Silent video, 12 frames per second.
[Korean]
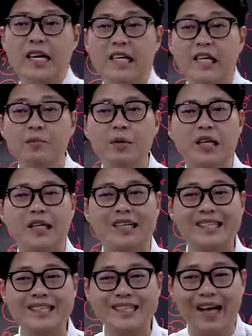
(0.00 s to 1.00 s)
이미
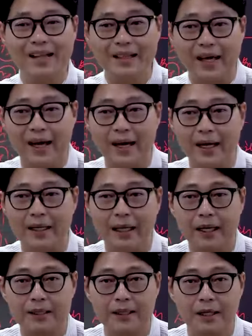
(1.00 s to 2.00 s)
끝난 계약에
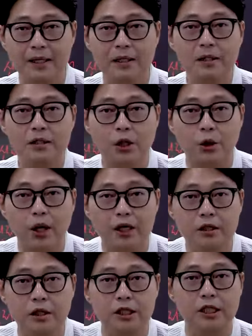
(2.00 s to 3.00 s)
대해서
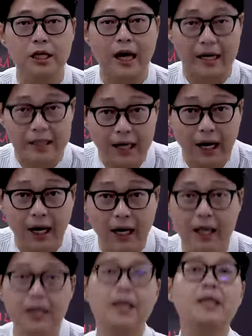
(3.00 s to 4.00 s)
적용하는 것이
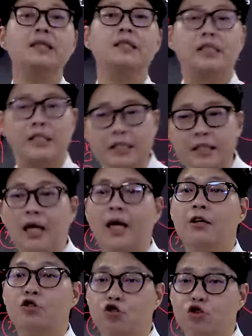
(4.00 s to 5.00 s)
아니라
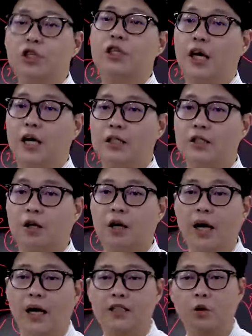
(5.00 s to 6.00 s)
진행 중인 계약이죠.
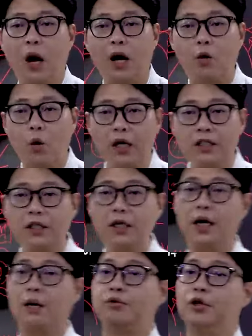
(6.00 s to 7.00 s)
아직 확고한
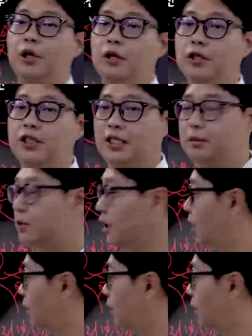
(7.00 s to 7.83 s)
신뢰가 부여된 것이 아닙니다.